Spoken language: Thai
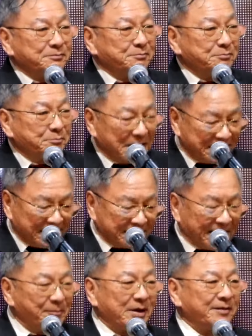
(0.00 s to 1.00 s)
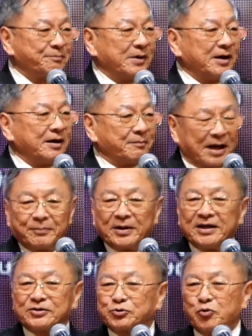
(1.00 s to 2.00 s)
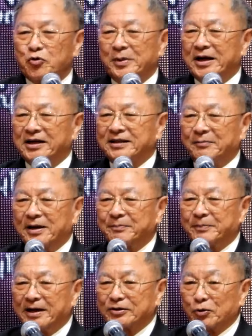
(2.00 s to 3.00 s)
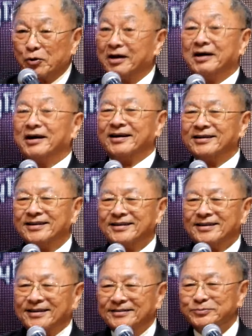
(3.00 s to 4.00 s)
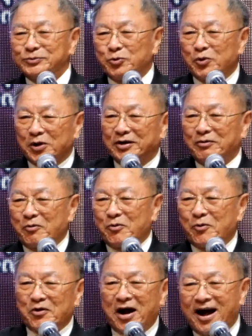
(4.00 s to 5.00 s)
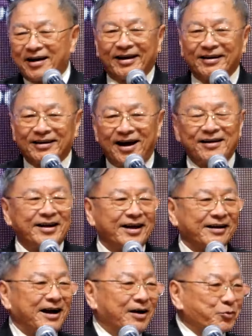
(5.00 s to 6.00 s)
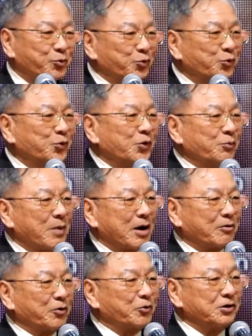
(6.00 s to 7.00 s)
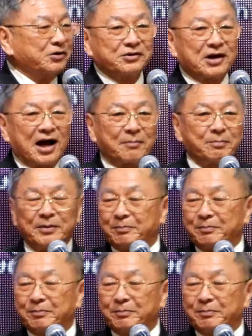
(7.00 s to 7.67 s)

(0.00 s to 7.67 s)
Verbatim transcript: ไม่ได้ทำให้แต่พระเยซูก็ไม่ได้ทำให้เปโตรเหลิง ลืมตัวคิดว่าโอ้ข้าเก่งข้าแน่ข้ารู้มากกว่าคนอื่นข้ามีปั